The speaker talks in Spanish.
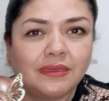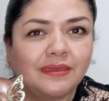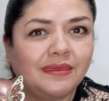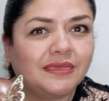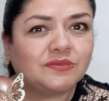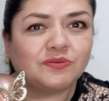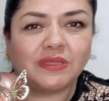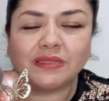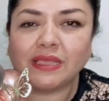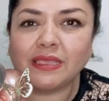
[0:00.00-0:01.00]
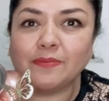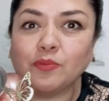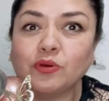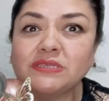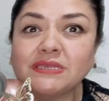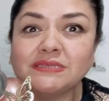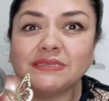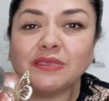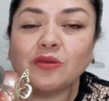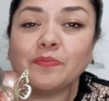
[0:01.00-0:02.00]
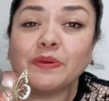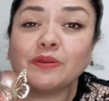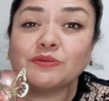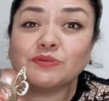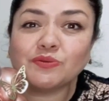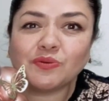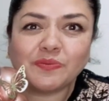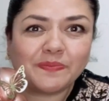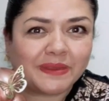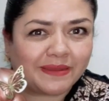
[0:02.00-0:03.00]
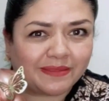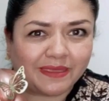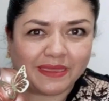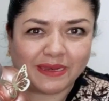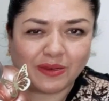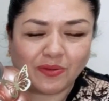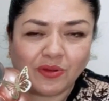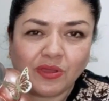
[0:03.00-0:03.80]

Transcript: y es un detalle muy sencillo pero súper tierno.